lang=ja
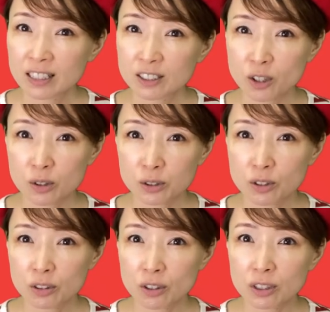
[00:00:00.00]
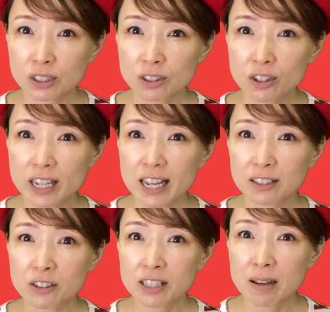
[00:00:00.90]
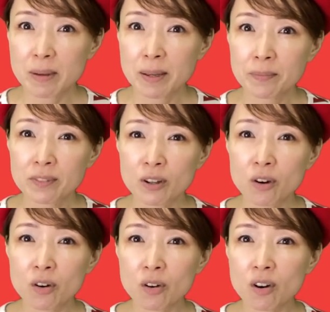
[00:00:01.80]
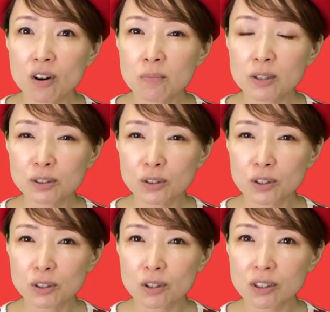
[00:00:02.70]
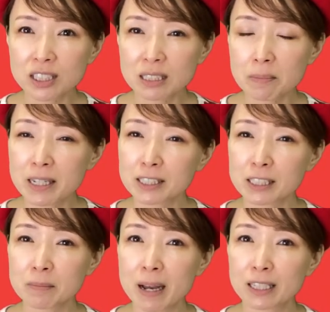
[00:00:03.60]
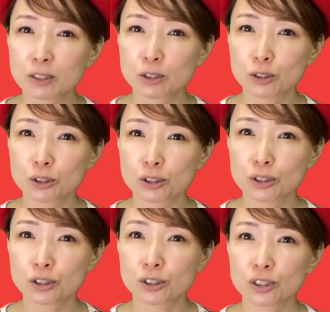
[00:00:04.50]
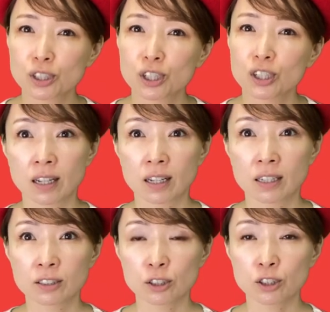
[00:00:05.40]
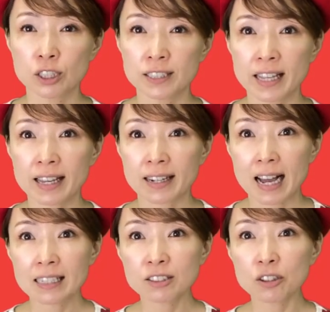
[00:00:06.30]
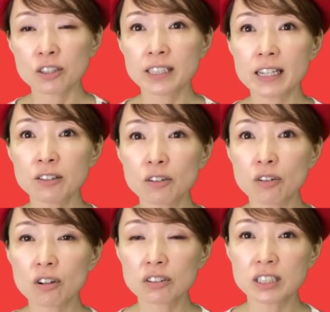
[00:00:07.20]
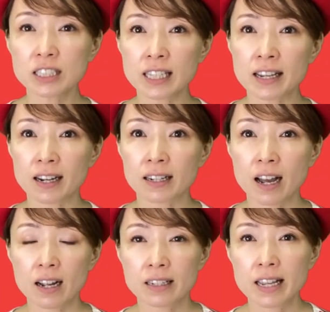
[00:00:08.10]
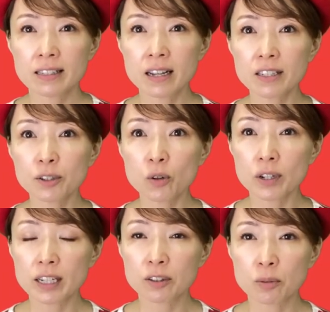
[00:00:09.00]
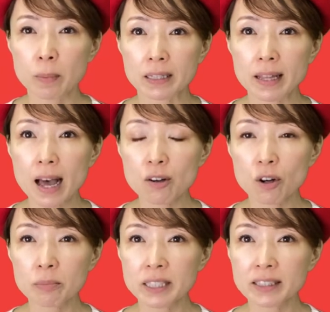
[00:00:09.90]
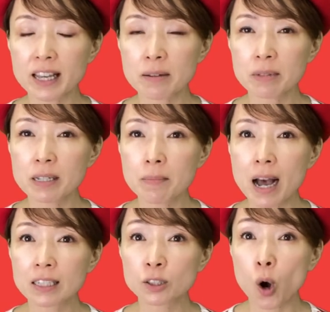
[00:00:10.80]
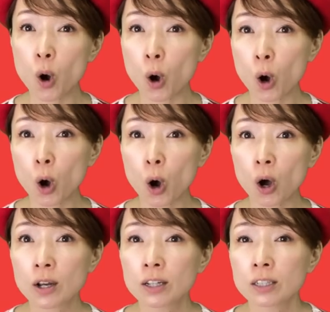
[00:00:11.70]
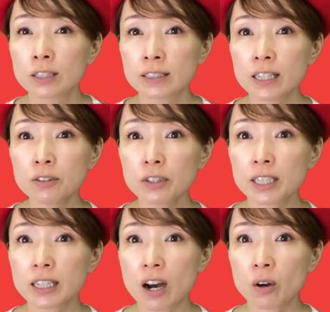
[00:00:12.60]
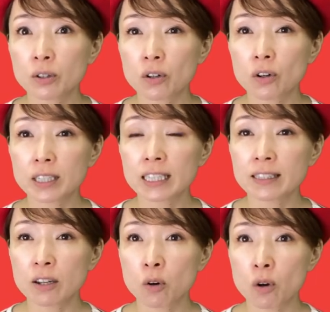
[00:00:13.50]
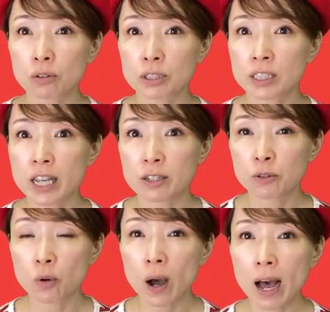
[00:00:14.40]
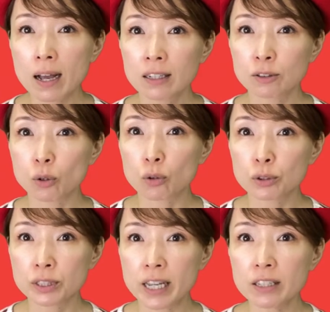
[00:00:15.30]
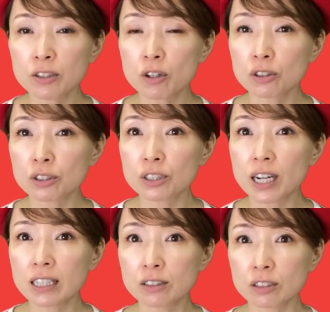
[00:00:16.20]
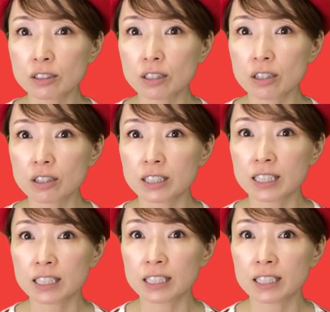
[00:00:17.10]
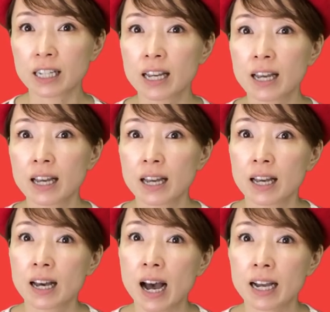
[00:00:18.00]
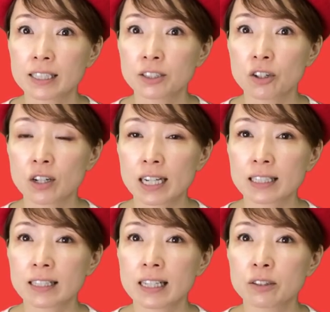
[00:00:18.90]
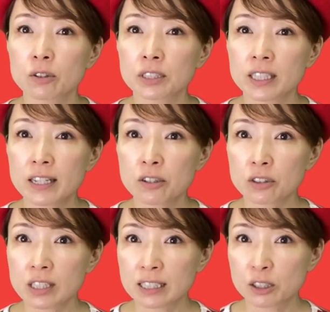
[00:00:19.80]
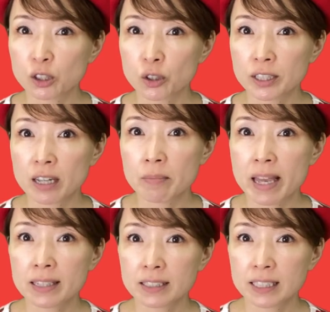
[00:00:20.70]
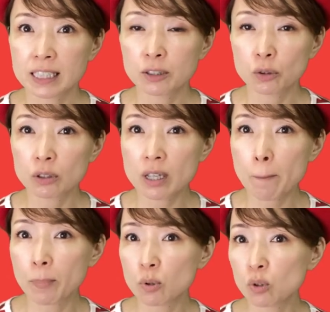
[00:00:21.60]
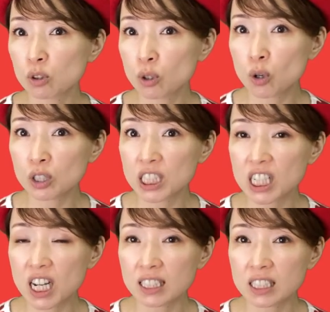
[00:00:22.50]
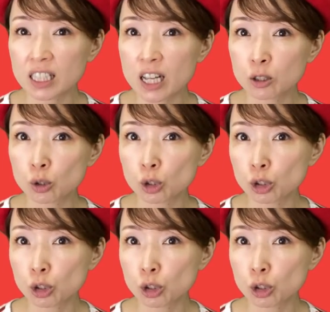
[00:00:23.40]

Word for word: ソフトとストレートな面両方を持つことを示します続いて感情線のゴール地点から恋愛表現のパターンを見てみましょう手のひらを横切ってゴールしているのは独占欲が強い愛情型で独占欲が強いため嫉妬で暴走しがちです